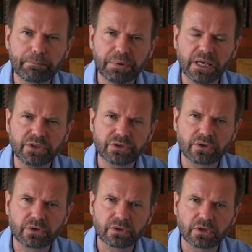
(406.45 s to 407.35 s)

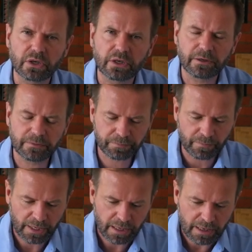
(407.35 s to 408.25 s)

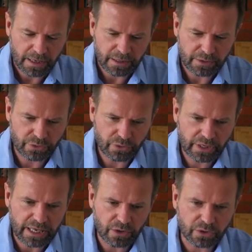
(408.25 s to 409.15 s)

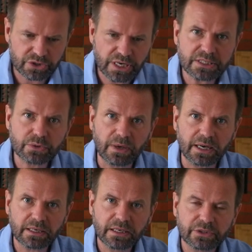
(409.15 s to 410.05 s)
pięcionogiego krzesła,